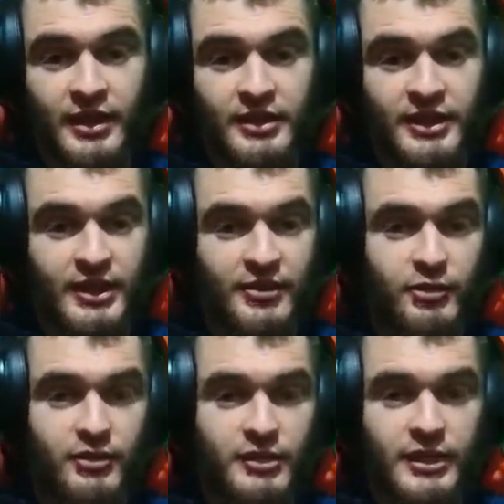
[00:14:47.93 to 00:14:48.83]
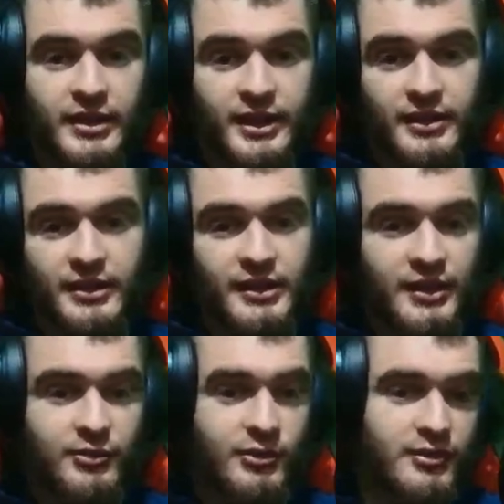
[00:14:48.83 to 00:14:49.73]
deklasując lilkę,
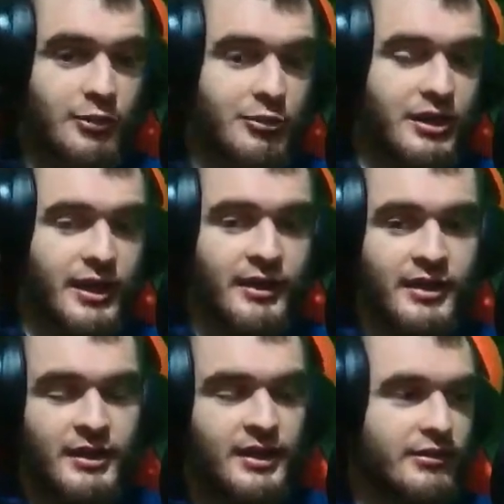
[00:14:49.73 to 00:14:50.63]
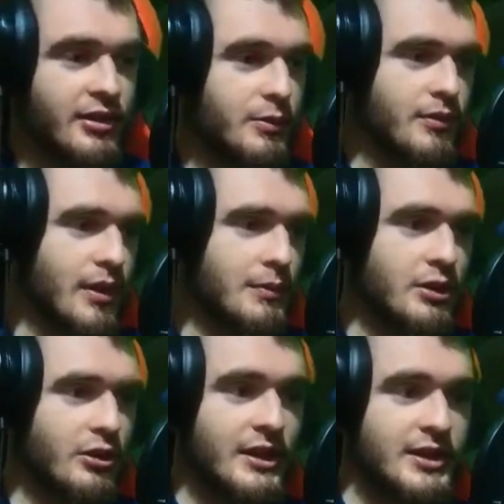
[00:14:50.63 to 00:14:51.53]
deklasując całą grę i zdobywamy
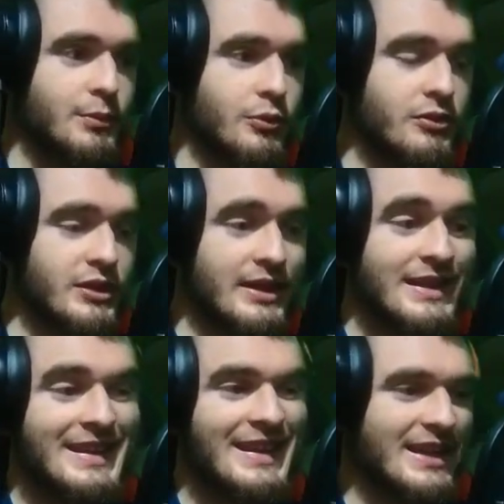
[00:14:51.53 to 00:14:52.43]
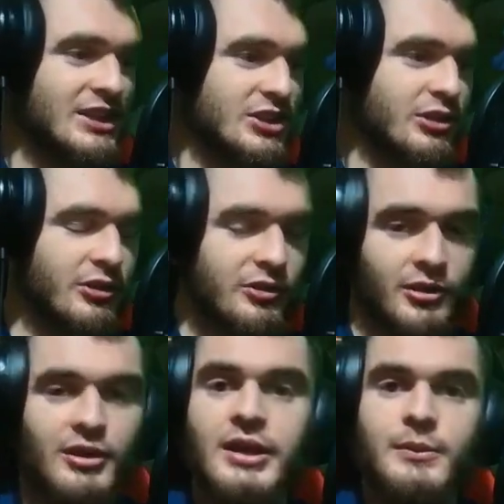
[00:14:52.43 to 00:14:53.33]
kolejne punkty na nasze konto.
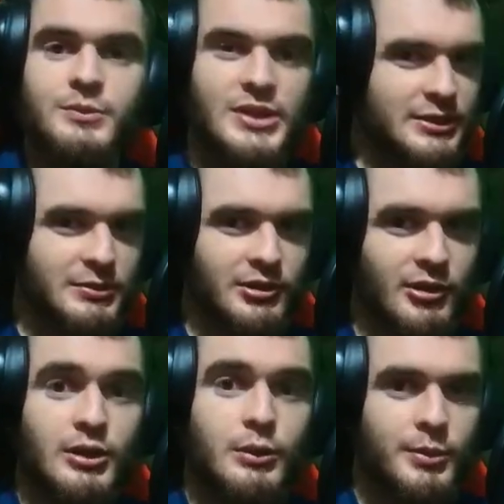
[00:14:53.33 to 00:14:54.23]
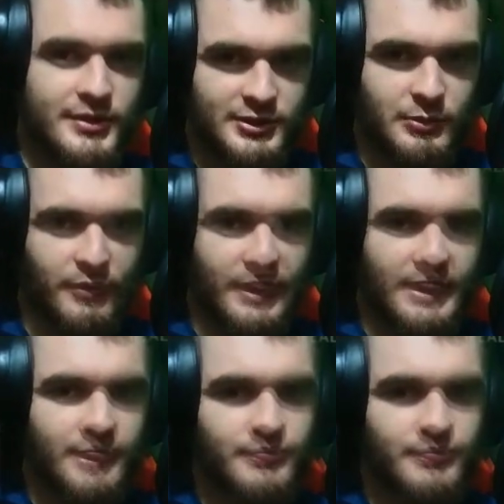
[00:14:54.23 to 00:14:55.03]
Przejdźmy do podsumowania.